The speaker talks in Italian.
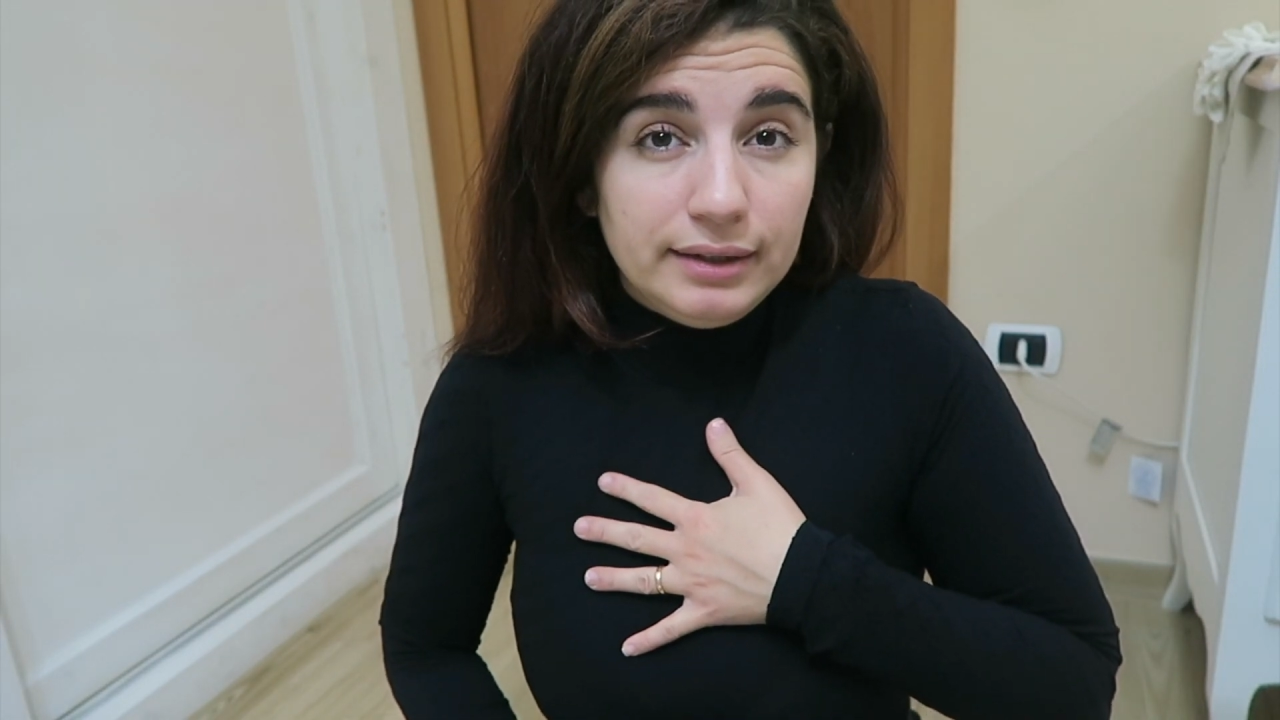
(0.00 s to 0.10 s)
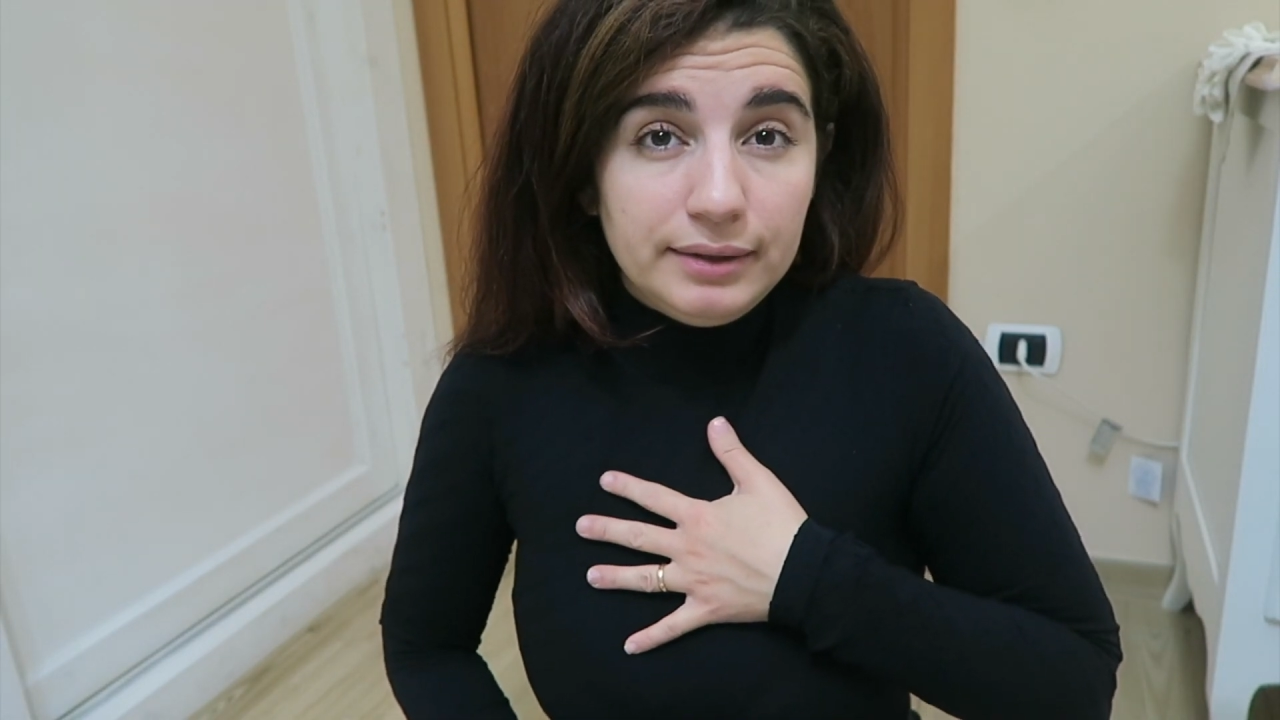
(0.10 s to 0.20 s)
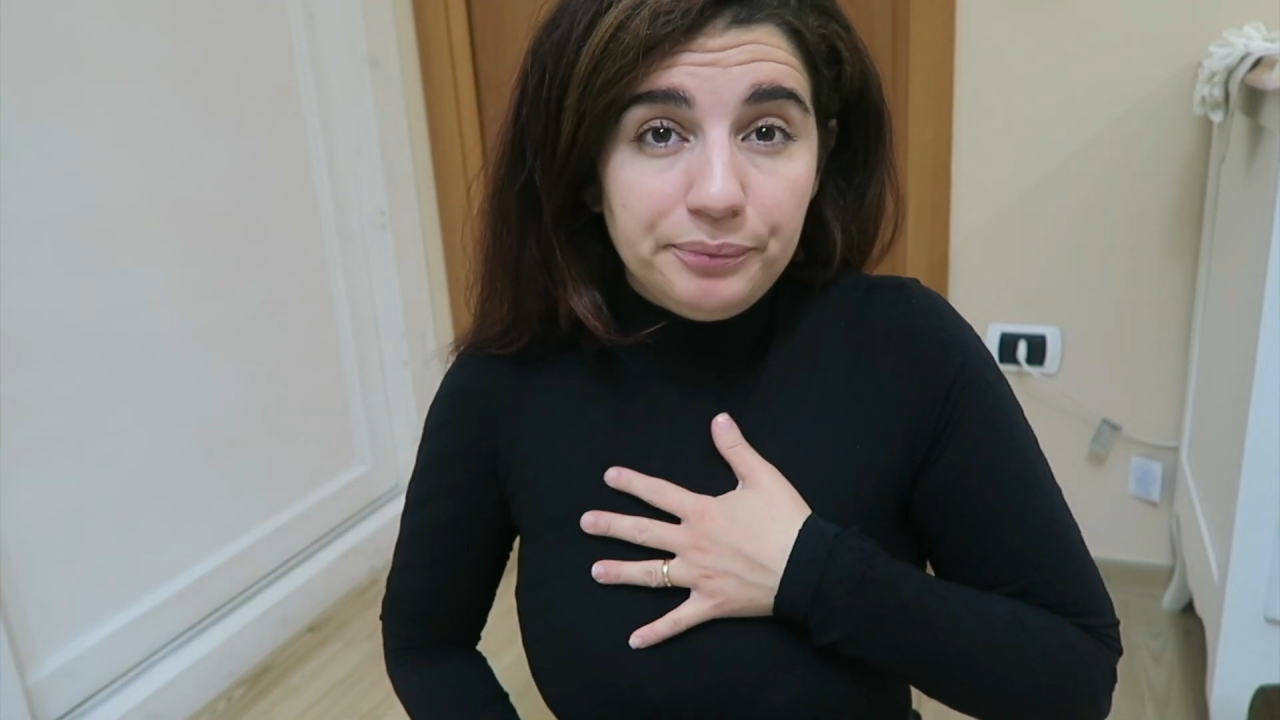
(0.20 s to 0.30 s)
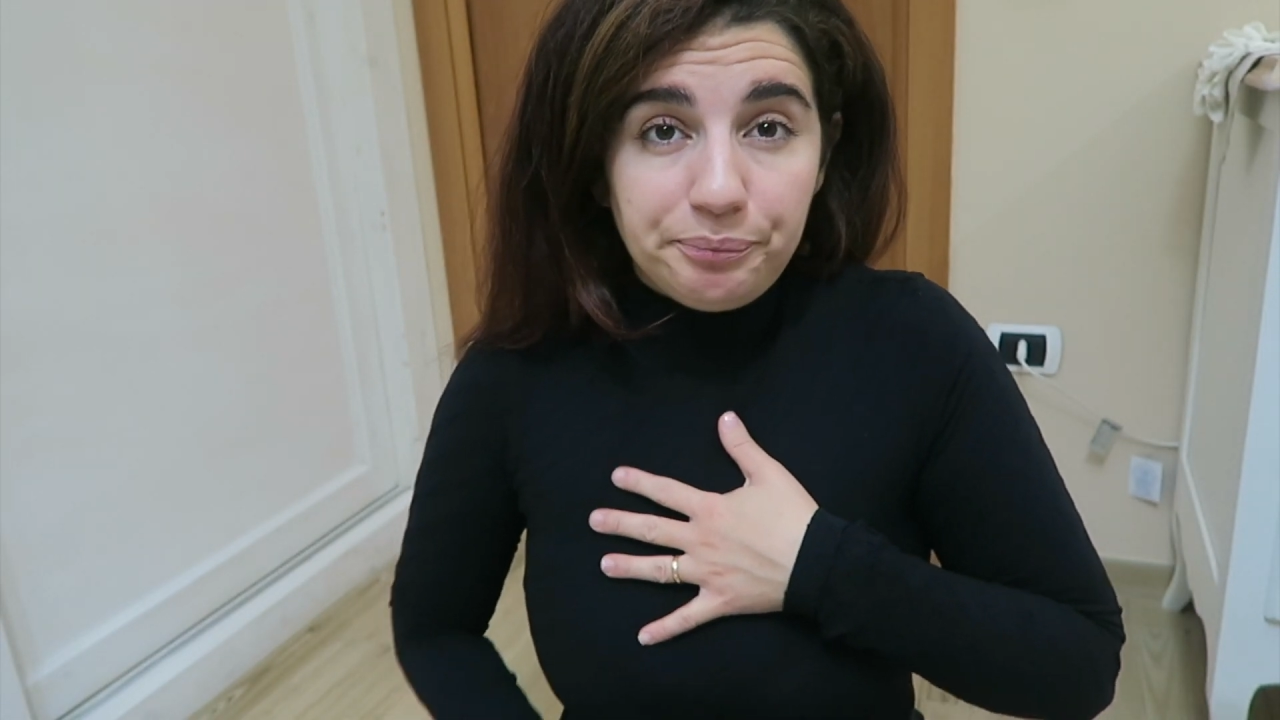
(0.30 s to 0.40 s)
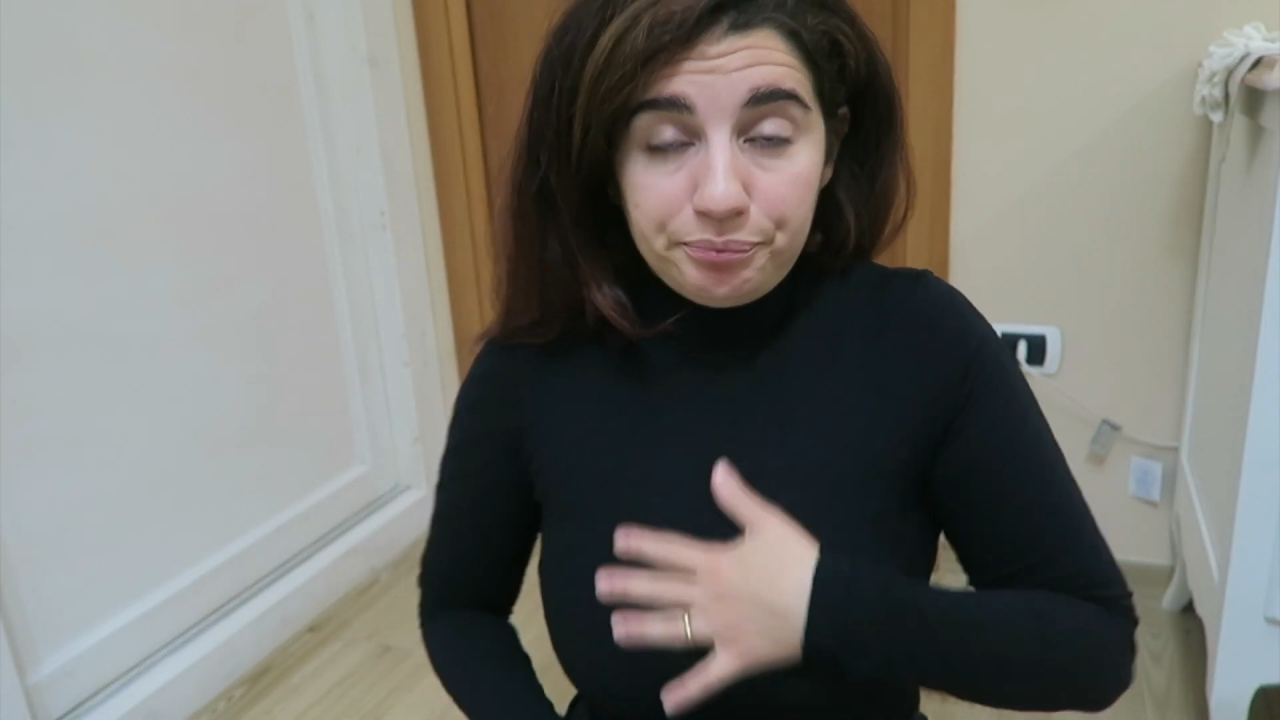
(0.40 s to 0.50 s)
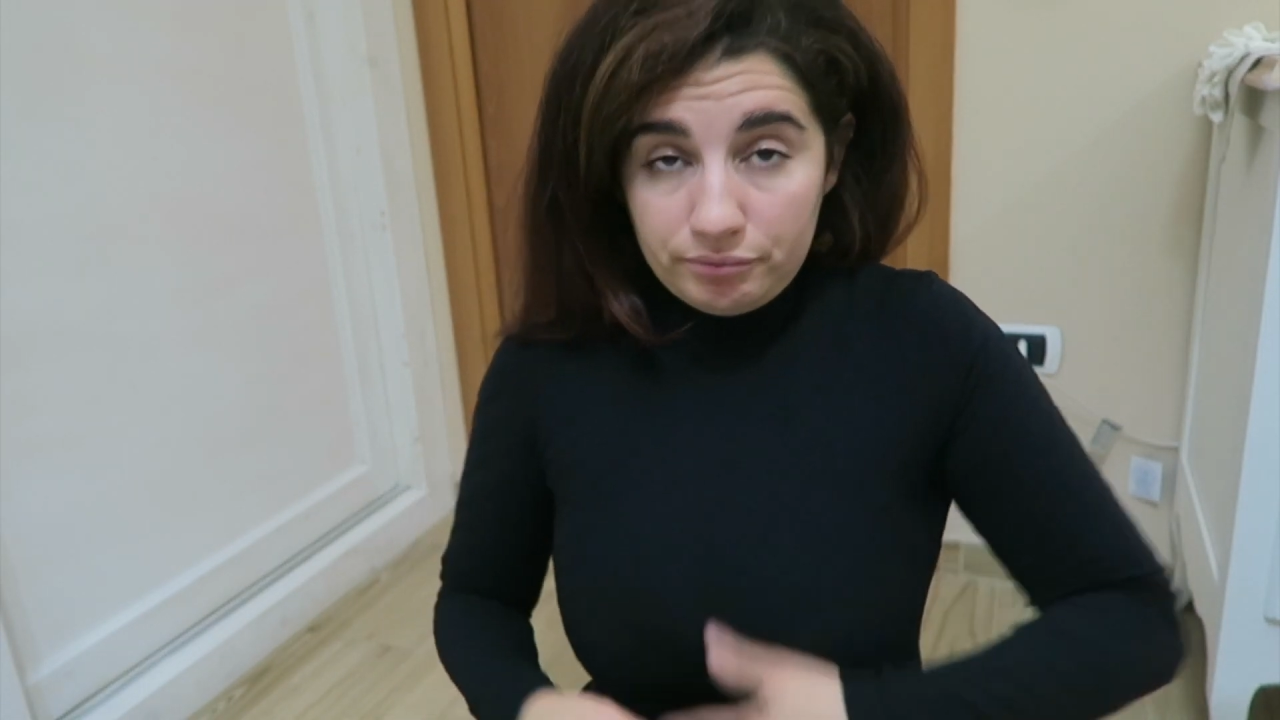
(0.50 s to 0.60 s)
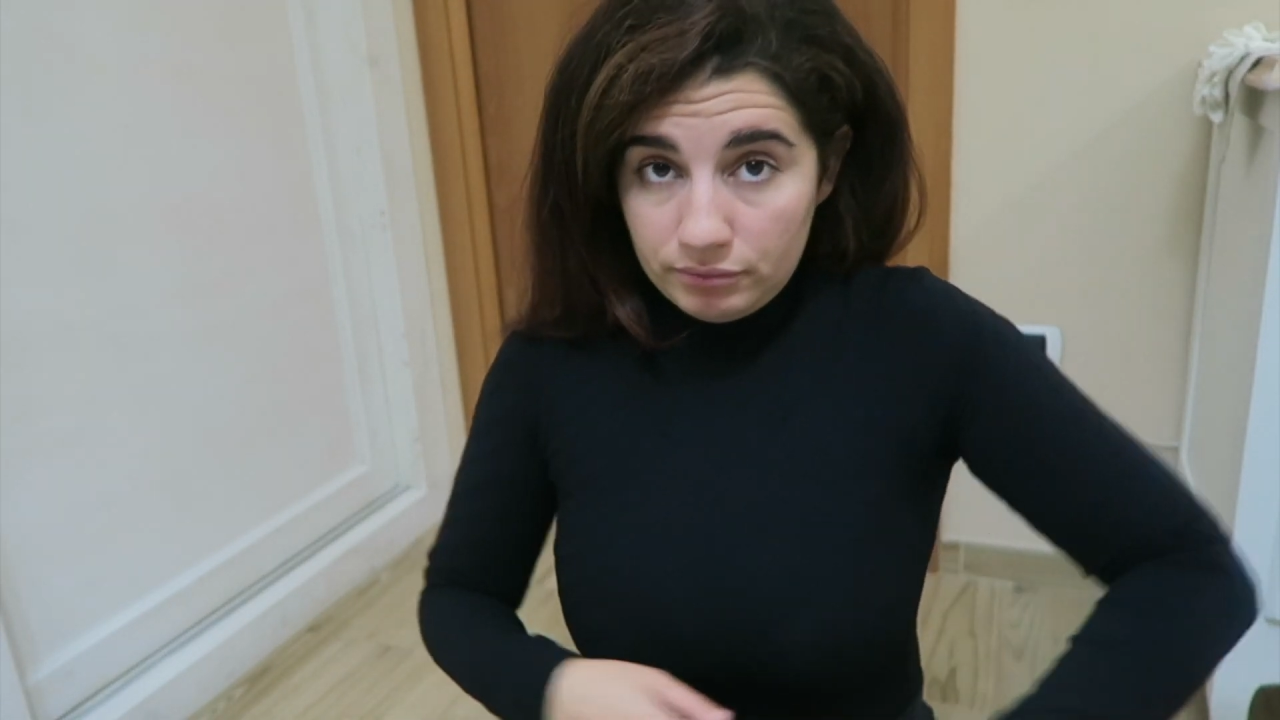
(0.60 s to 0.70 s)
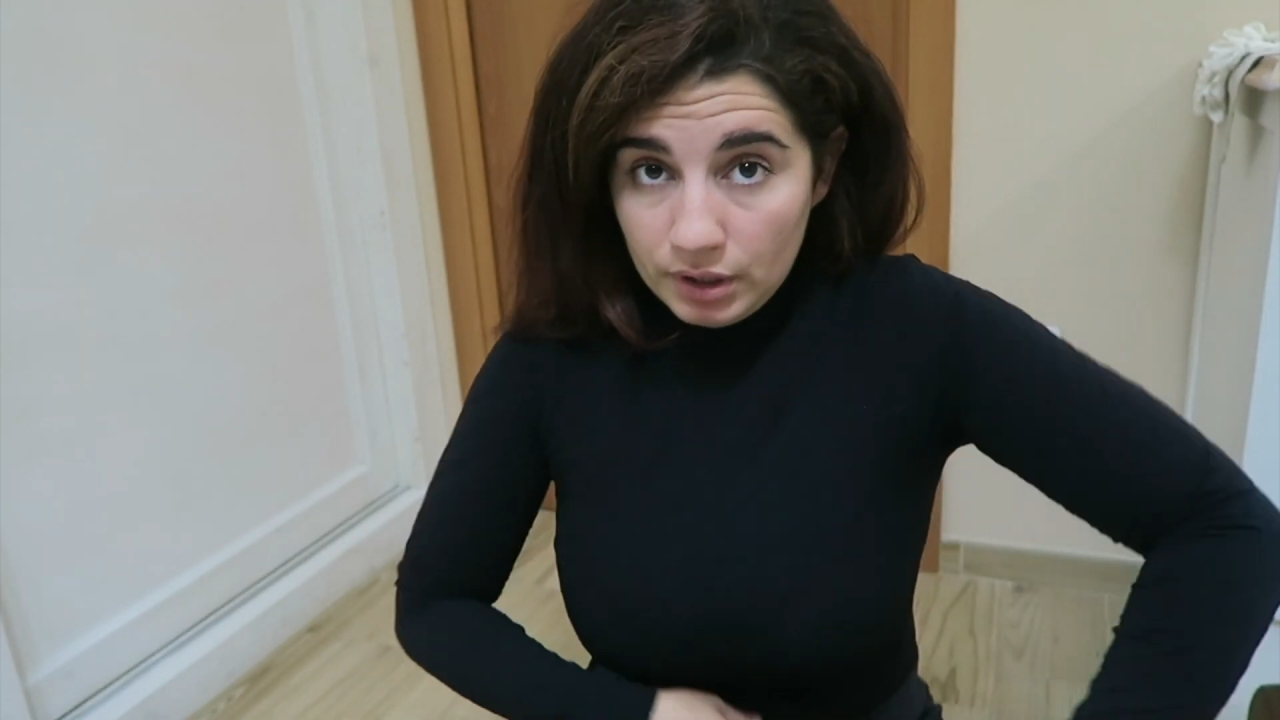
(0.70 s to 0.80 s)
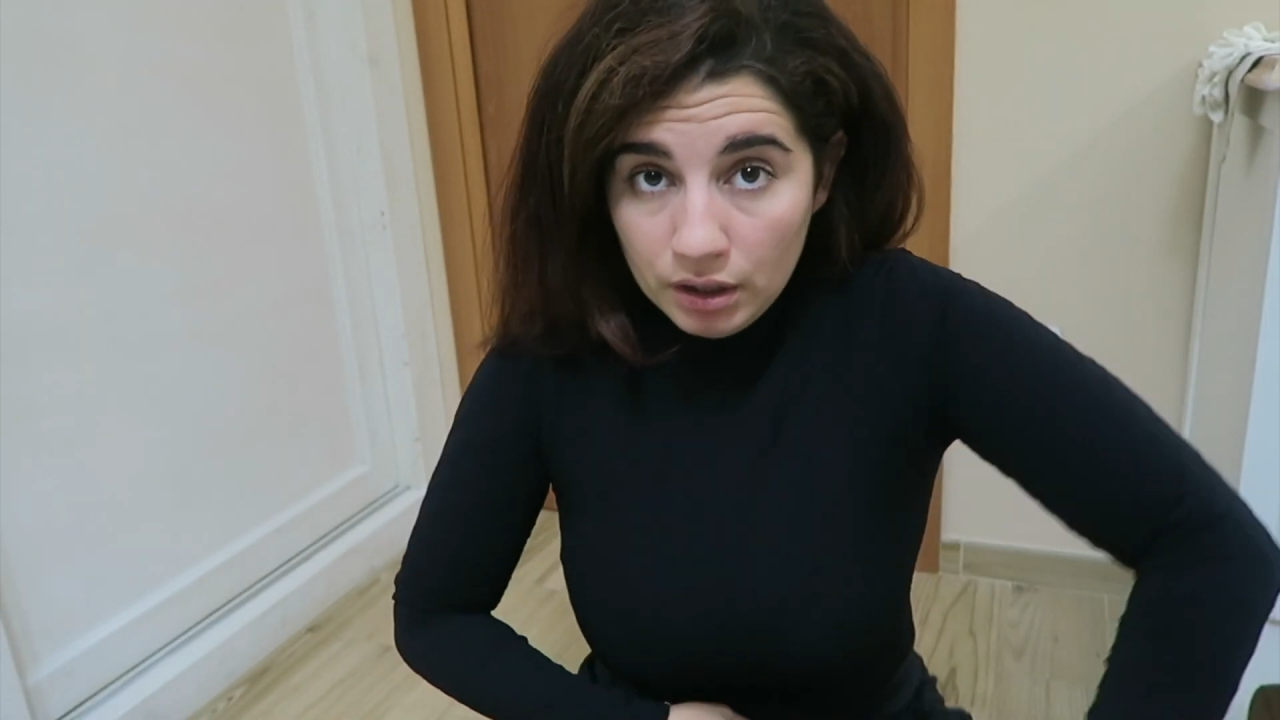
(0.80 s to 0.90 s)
Um,